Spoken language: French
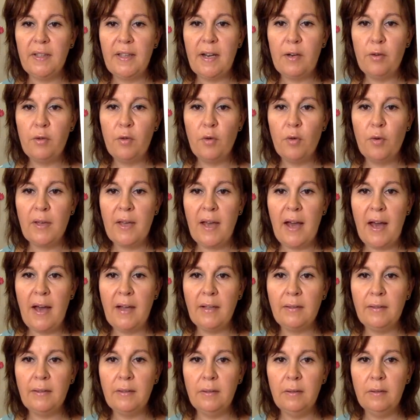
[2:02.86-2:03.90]
quelques
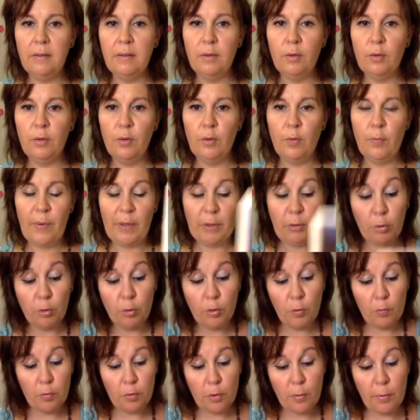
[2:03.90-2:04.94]
cartes, pas trop
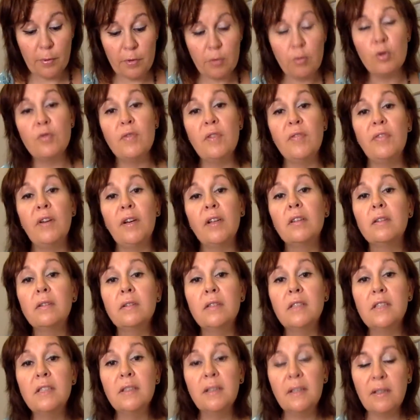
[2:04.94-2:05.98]
non plus parce que je vais faire
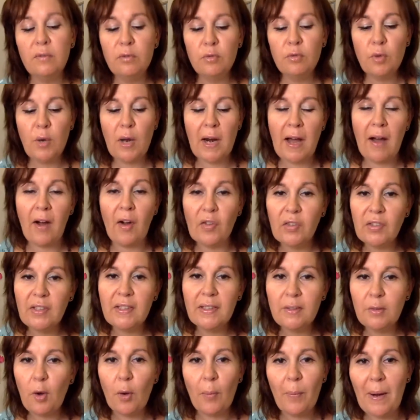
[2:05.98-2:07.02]
une petite review à la
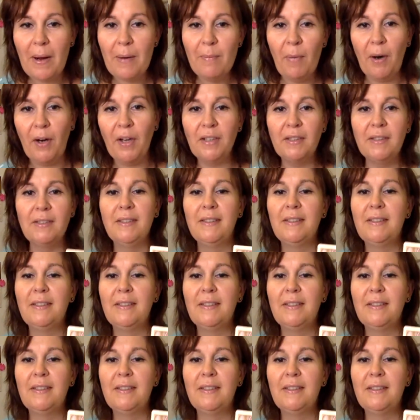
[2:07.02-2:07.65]
rentrée normalement.